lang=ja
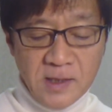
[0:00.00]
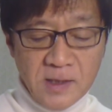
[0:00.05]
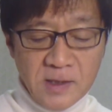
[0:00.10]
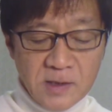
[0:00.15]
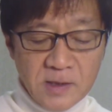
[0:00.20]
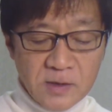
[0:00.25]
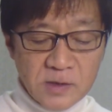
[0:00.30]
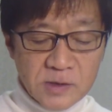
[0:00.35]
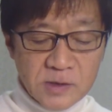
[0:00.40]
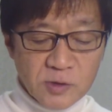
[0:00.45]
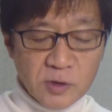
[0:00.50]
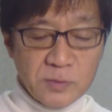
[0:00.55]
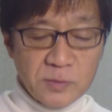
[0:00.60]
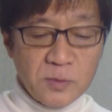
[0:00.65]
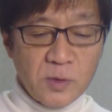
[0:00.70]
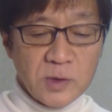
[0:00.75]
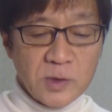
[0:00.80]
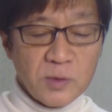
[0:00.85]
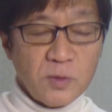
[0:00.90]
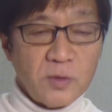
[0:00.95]
そこも
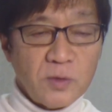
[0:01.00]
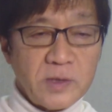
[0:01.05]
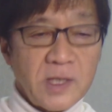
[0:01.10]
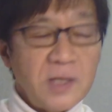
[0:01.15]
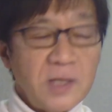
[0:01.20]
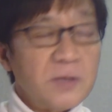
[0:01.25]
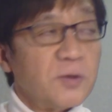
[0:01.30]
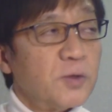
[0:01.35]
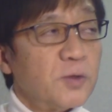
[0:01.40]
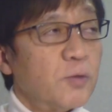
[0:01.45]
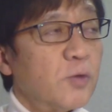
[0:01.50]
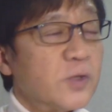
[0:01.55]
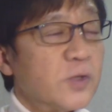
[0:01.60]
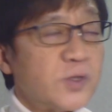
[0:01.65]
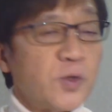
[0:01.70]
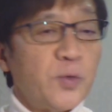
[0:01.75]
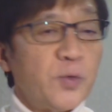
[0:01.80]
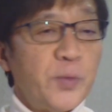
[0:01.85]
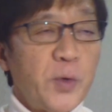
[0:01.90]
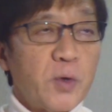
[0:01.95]
あの例の洋
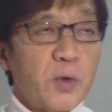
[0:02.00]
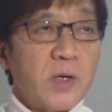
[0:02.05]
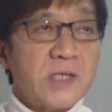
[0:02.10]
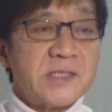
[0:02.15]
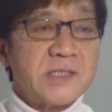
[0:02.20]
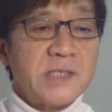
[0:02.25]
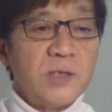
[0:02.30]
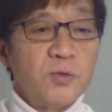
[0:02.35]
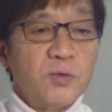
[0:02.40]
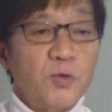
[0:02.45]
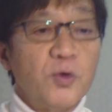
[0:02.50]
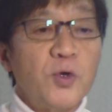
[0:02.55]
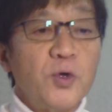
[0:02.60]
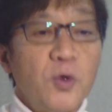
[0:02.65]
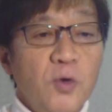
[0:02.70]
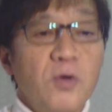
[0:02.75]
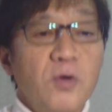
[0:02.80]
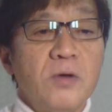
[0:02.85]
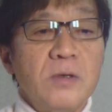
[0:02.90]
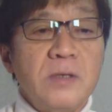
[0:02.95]
上浮力発電同様
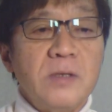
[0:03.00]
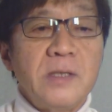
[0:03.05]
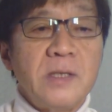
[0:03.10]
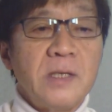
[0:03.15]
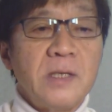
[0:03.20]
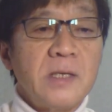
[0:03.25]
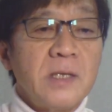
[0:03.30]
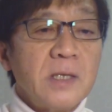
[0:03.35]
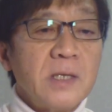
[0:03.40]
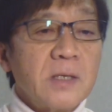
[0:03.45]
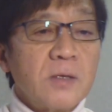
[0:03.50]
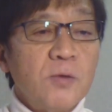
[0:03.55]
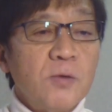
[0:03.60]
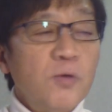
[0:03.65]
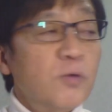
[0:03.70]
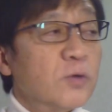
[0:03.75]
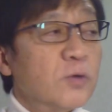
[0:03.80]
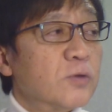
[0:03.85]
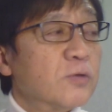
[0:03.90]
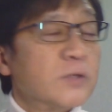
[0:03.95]
えー、今
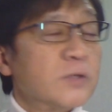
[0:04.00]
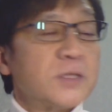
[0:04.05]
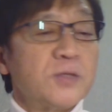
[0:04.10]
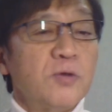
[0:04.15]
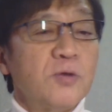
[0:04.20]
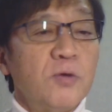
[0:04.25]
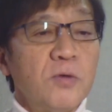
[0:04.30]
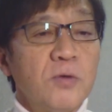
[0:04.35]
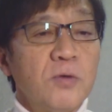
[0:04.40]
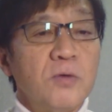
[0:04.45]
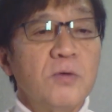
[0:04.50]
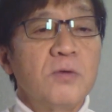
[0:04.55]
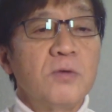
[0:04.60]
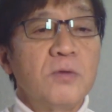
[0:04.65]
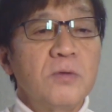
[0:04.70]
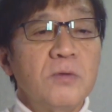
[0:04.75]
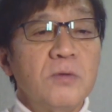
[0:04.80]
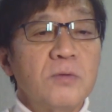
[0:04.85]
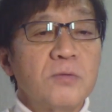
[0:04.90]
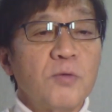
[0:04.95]
後の能代
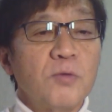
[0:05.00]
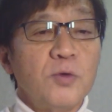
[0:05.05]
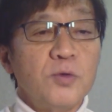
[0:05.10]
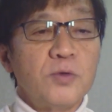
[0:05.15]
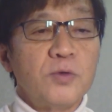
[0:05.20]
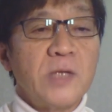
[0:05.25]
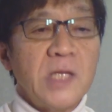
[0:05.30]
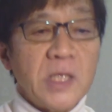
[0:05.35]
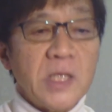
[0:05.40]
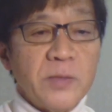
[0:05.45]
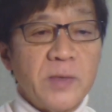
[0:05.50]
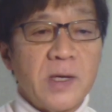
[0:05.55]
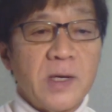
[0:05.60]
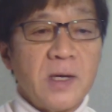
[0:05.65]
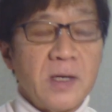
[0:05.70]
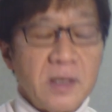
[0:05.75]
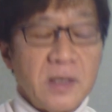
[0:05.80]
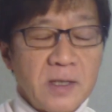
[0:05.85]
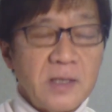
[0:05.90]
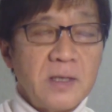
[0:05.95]
という点では
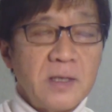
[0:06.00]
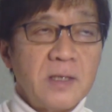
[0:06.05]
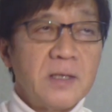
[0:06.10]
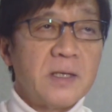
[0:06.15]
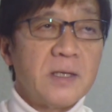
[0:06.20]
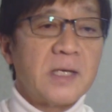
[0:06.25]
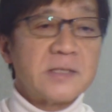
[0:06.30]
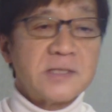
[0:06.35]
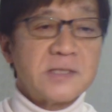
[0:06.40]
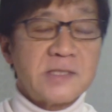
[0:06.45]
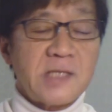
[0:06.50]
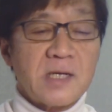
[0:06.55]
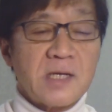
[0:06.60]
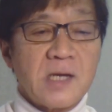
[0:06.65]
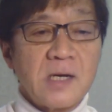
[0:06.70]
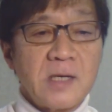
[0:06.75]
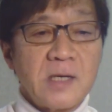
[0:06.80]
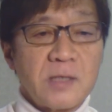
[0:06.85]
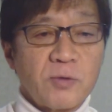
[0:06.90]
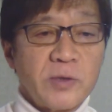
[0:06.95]
外して考
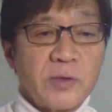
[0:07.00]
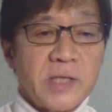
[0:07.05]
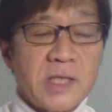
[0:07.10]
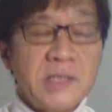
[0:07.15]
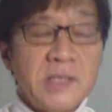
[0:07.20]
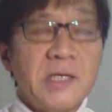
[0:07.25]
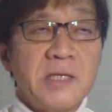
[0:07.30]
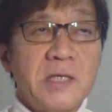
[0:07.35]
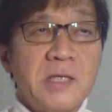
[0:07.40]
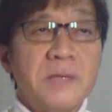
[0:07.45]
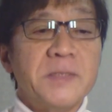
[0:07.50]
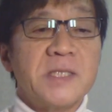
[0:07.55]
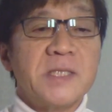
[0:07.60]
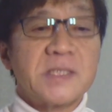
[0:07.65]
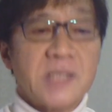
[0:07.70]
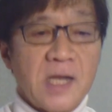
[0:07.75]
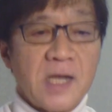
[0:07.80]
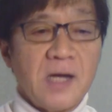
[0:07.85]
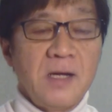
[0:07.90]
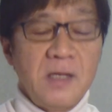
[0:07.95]
えることができないテーマですか
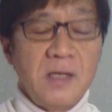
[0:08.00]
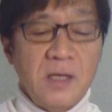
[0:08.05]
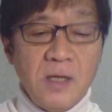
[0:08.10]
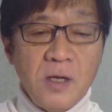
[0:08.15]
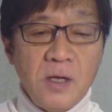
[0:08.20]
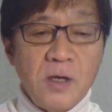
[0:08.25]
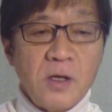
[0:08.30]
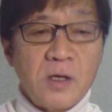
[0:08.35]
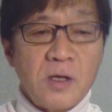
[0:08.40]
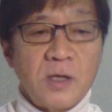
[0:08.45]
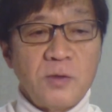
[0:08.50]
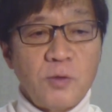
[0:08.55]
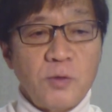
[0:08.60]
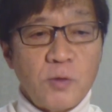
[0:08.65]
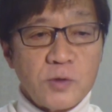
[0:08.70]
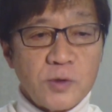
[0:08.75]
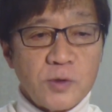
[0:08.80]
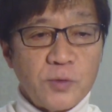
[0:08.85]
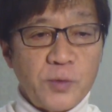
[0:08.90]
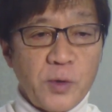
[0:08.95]
ら洋
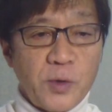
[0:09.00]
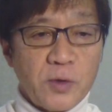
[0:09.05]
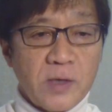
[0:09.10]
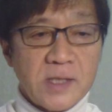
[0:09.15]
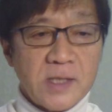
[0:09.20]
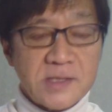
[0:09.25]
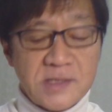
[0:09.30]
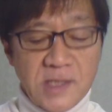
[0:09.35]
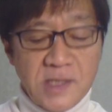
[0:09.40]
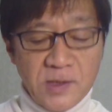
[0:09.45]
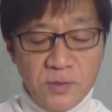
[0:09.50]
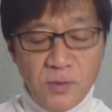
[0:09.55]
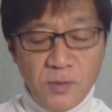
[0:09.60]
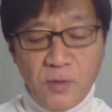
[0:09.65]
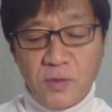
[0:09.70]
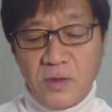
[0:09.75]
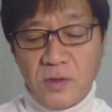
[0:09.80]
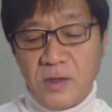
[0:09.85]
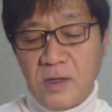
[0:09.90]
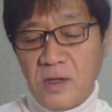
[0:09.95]
上浮力発電と
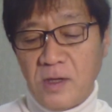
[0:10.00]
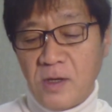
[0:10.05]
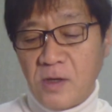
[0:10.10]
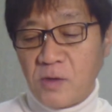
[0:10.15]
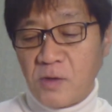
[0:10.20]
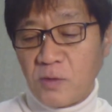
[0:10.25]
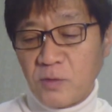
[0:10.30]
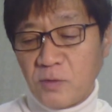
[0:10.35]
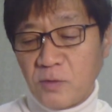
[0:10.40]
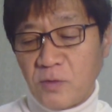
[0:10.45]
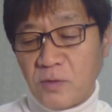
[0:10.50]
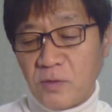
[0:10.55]
この